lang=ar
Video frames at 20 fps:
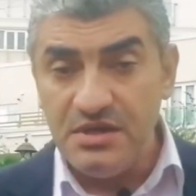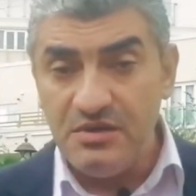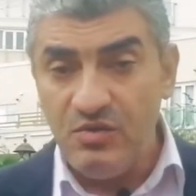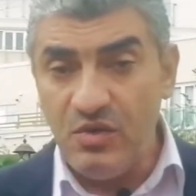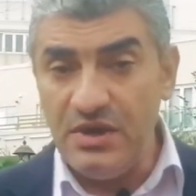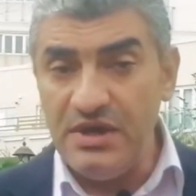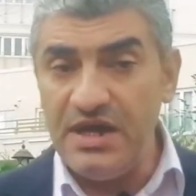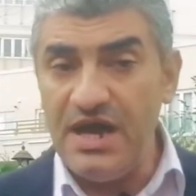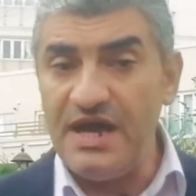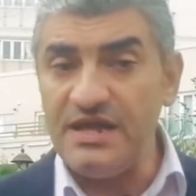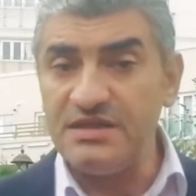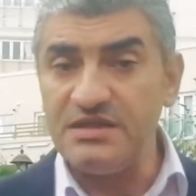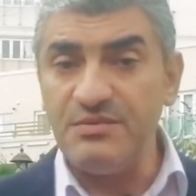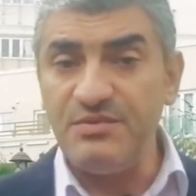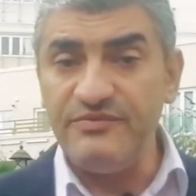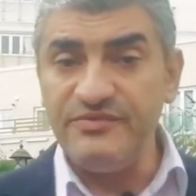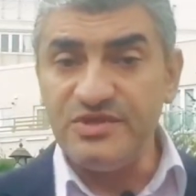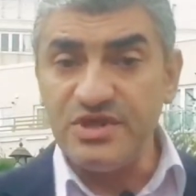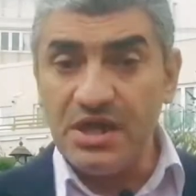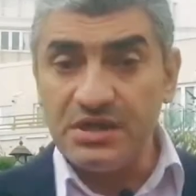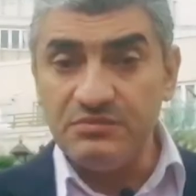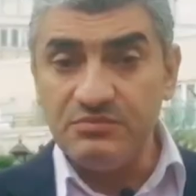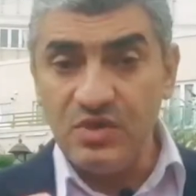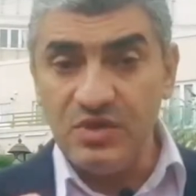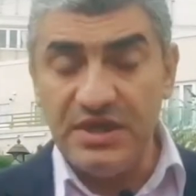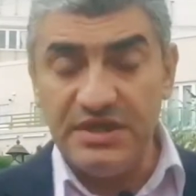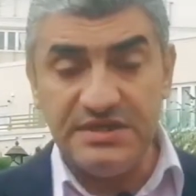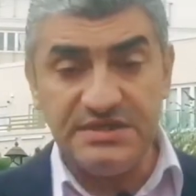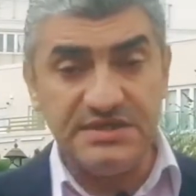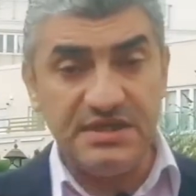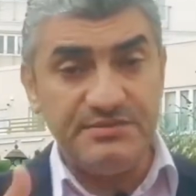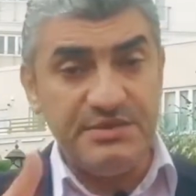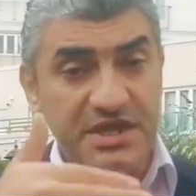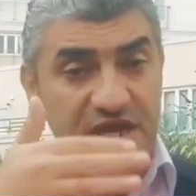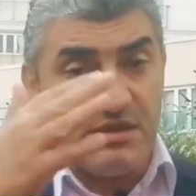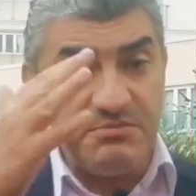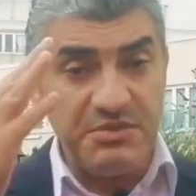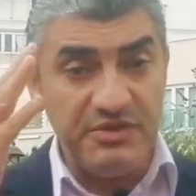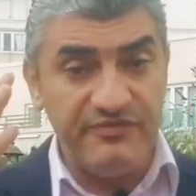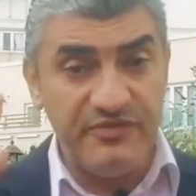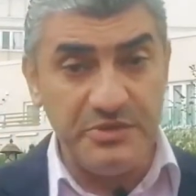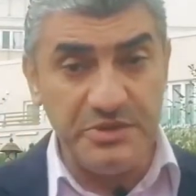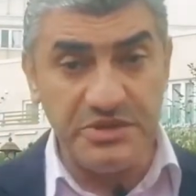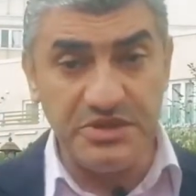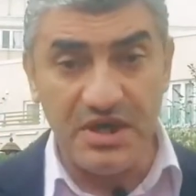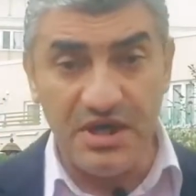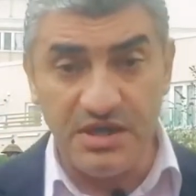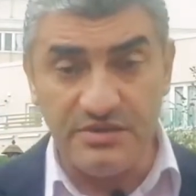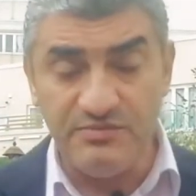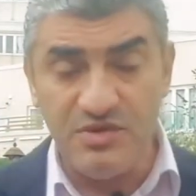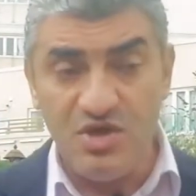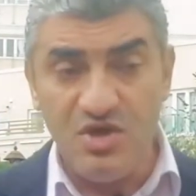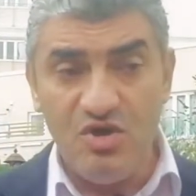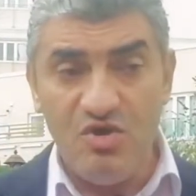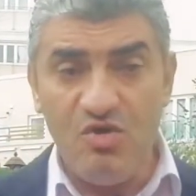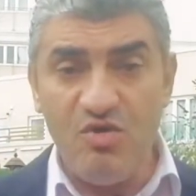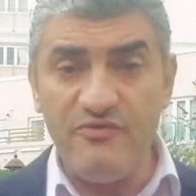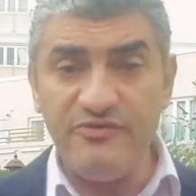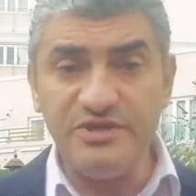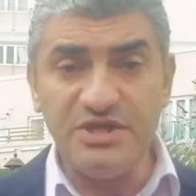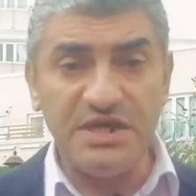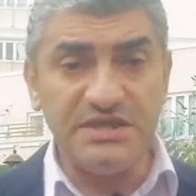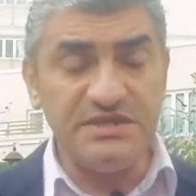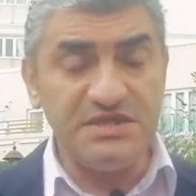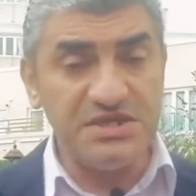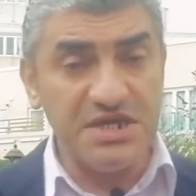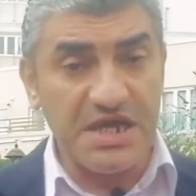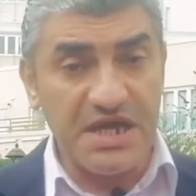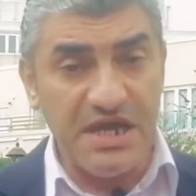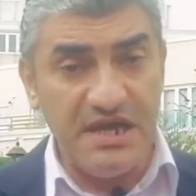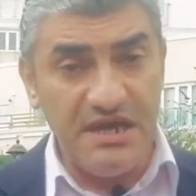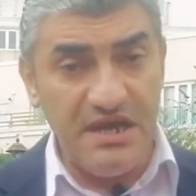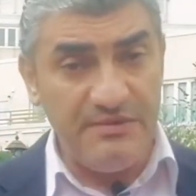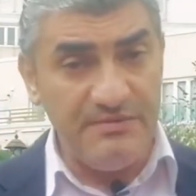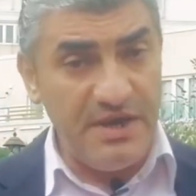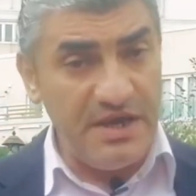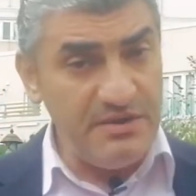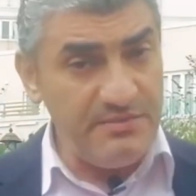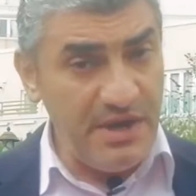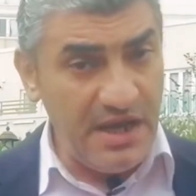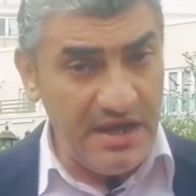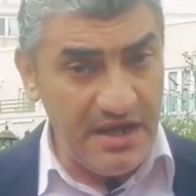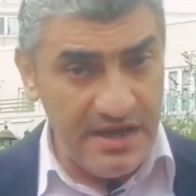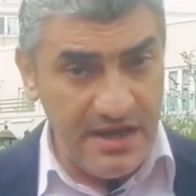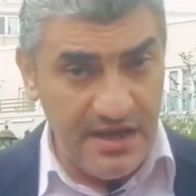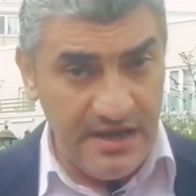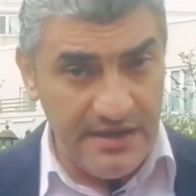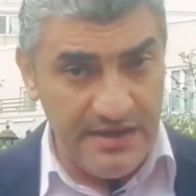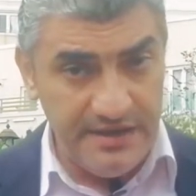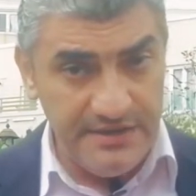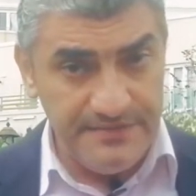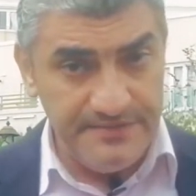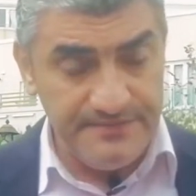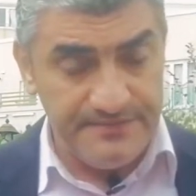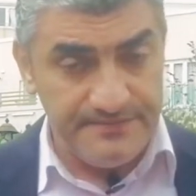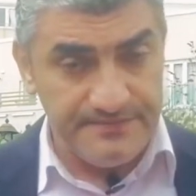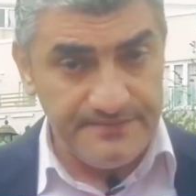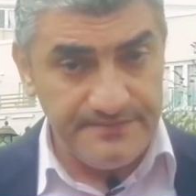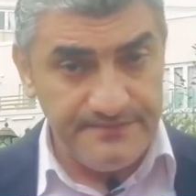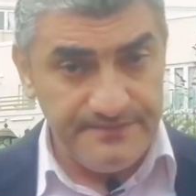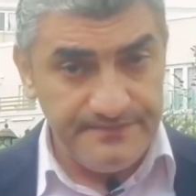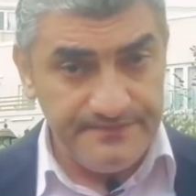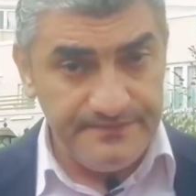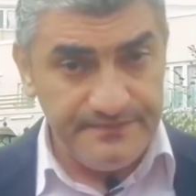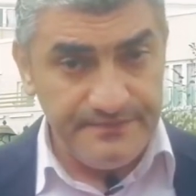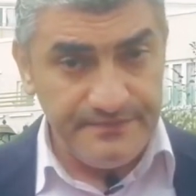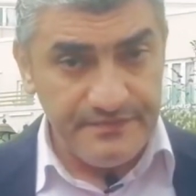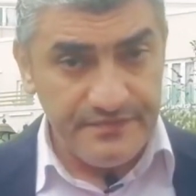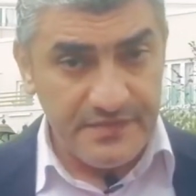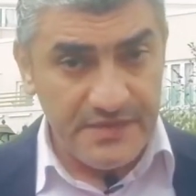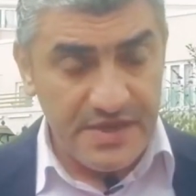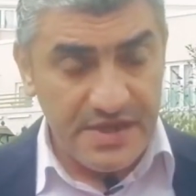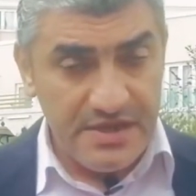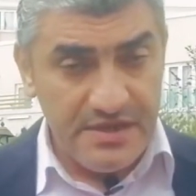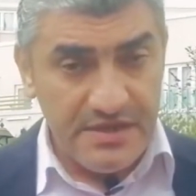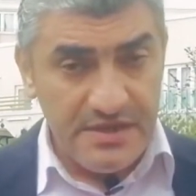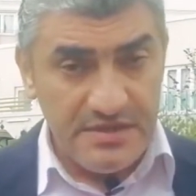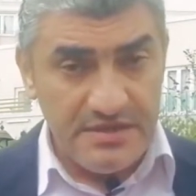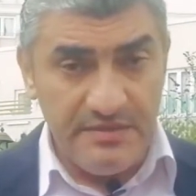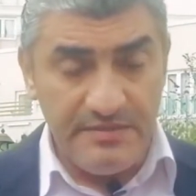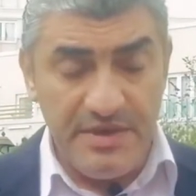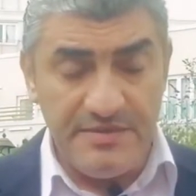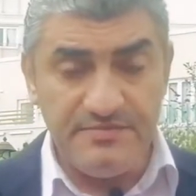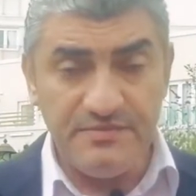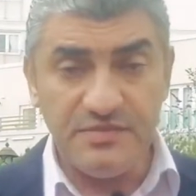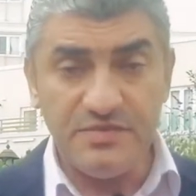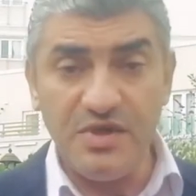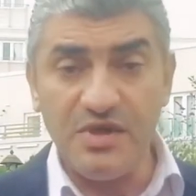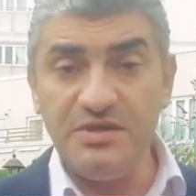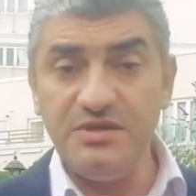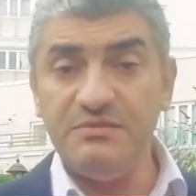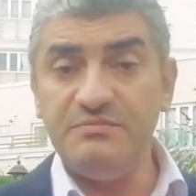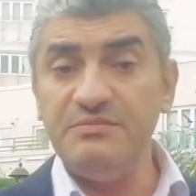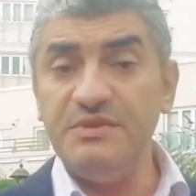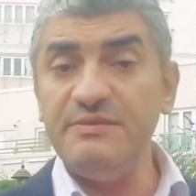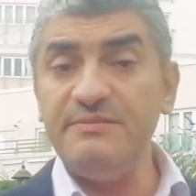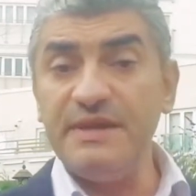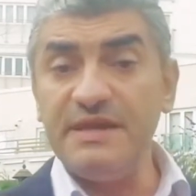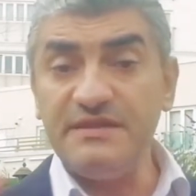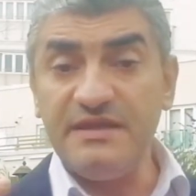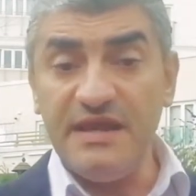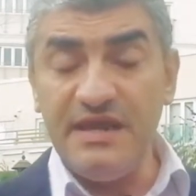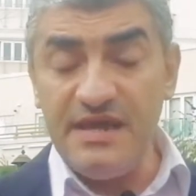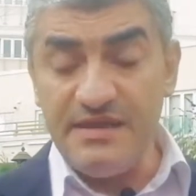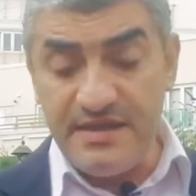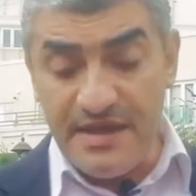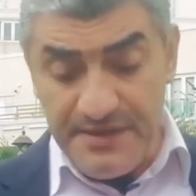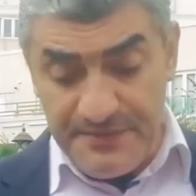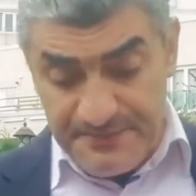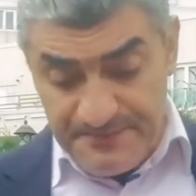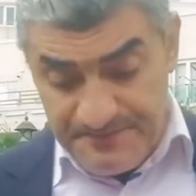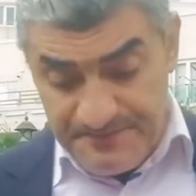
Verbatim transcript: ولا حتى مفيش عظم ولا لسه بيكمل في بيت العظم ومفيش حد شغال ابقى انا من حقي اقلق تمام طيب نمره ثلاثه